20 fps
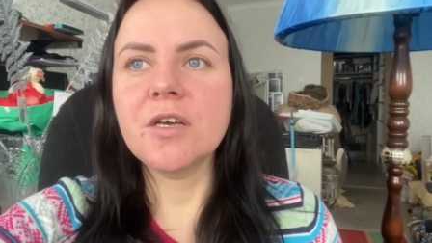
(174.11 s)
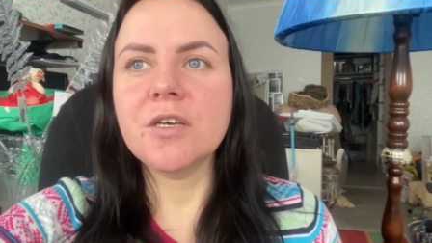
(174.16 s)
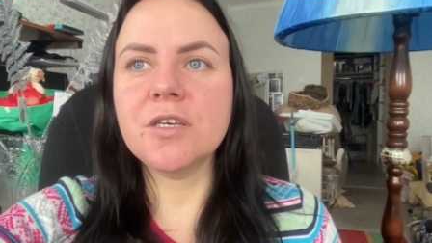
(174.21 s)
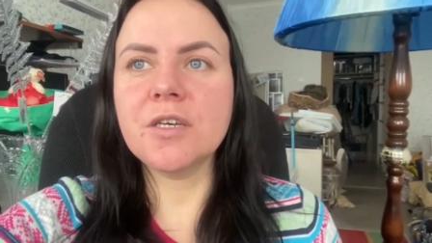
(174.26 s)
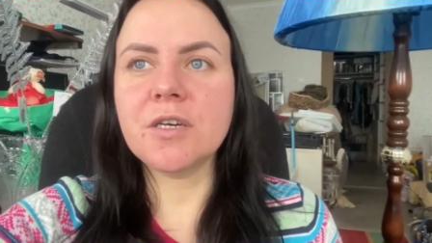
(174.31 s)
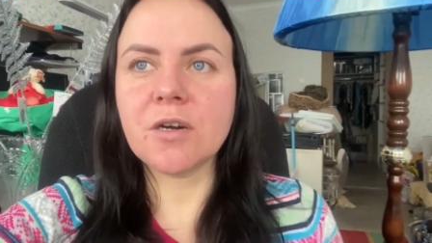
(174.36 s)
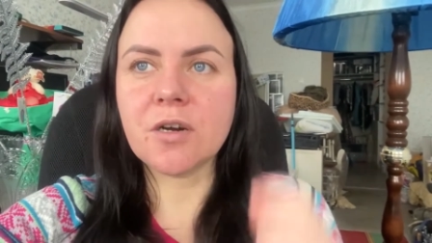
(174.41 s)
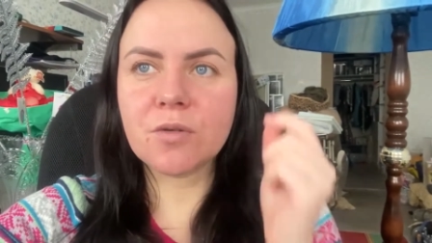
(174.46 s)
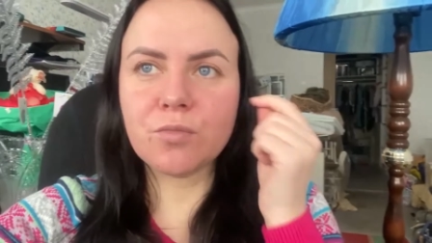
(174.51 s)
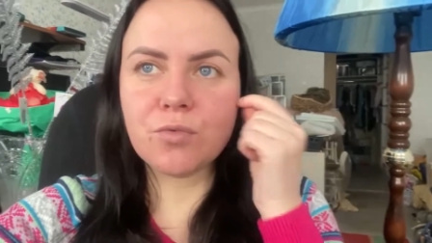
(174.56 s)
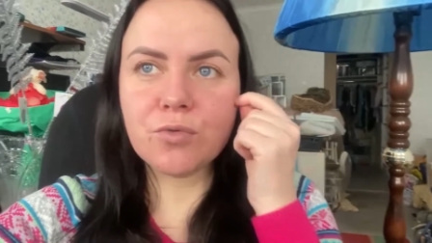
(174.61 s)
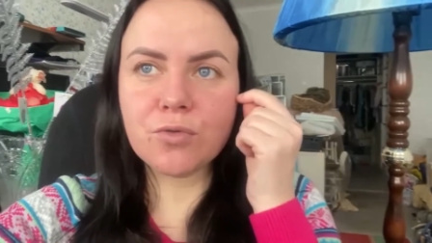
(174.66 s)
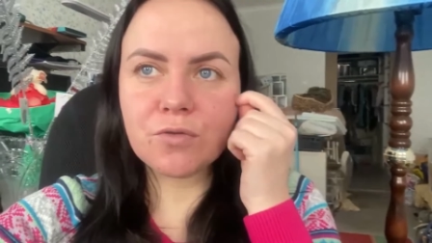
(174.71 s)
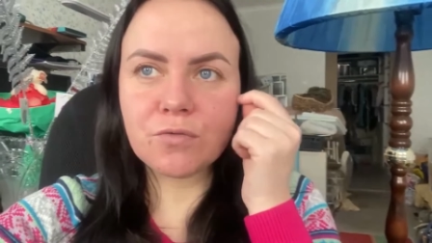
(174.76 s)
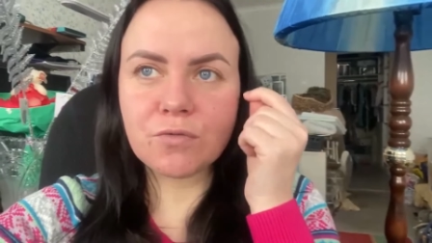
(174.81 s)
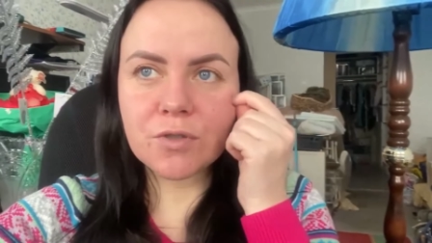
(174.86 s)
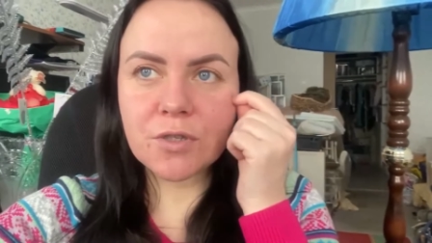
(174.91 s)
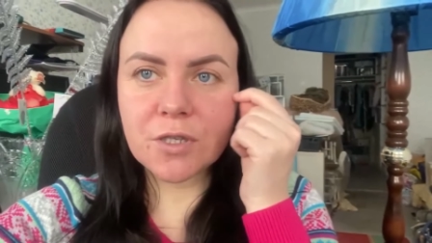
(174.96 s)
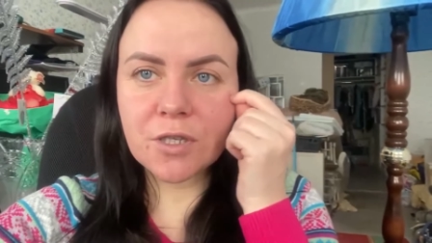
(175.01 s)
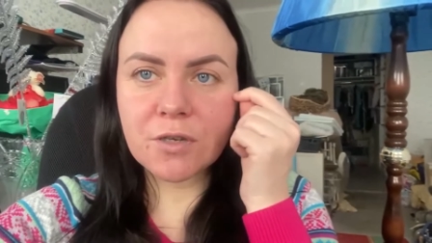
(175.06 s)
и как
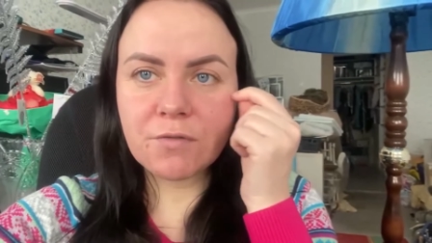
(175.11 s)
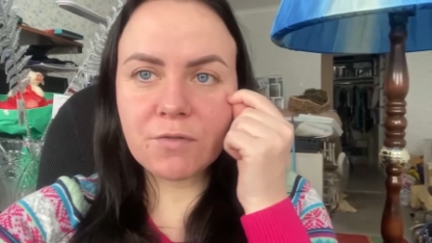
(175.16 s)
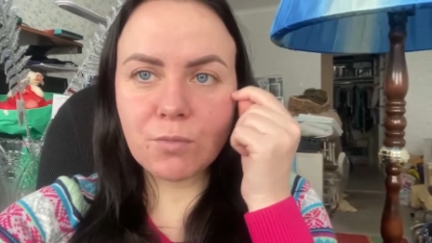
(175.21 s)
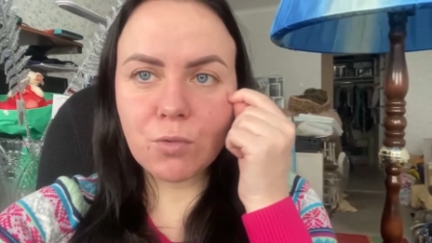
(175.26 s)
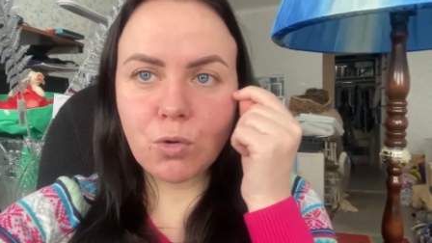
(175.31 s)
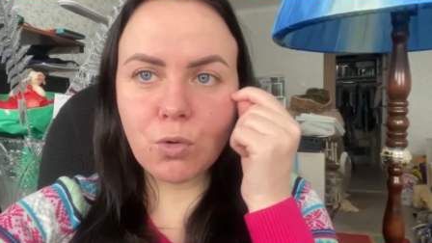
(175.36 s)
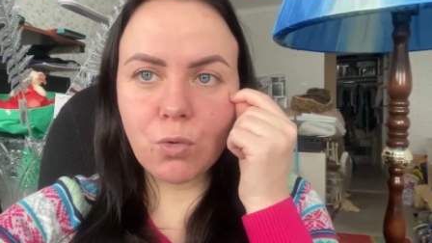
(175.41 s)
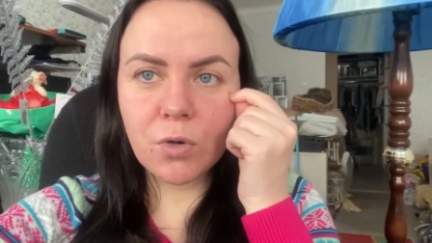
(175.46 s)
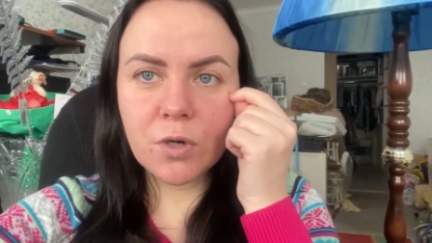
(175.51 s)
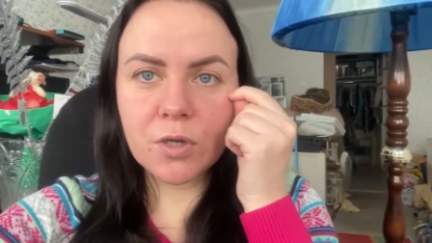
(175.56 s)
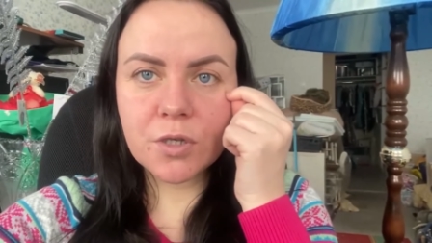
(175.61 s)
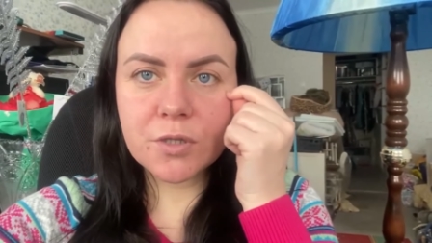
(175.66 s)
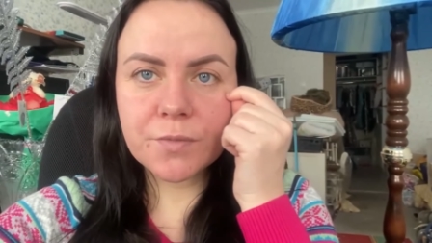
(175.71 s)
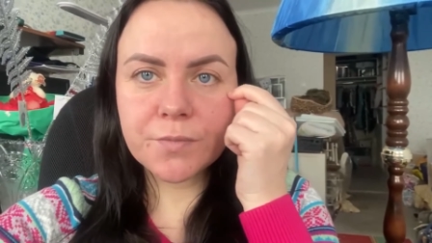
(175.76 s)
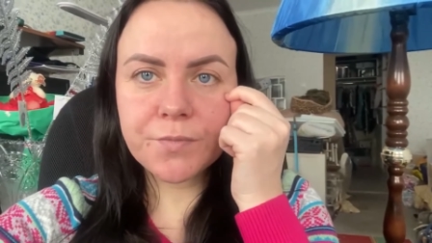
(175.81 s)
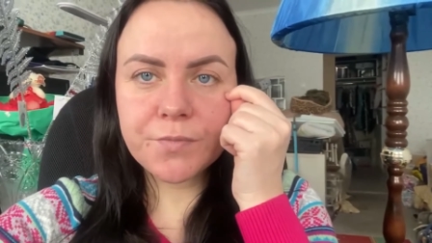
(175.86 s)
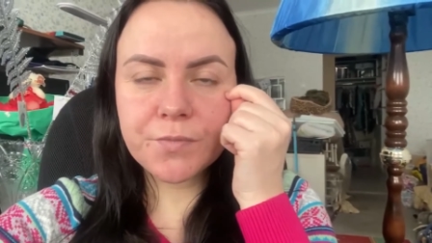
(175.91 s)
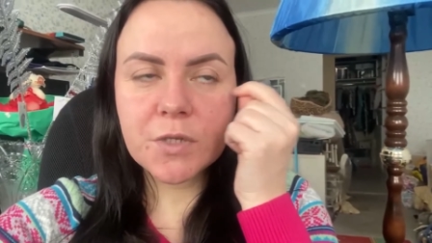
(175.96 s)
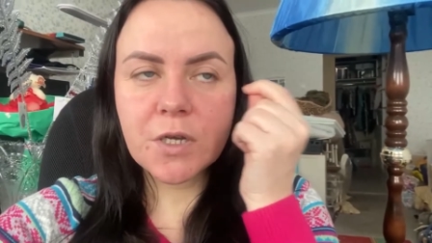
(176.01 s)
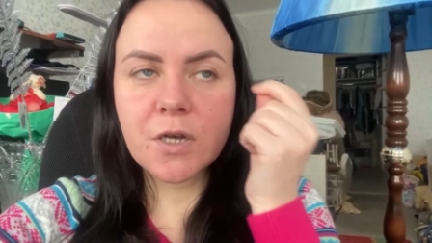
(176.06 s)
будто вот она вам колет.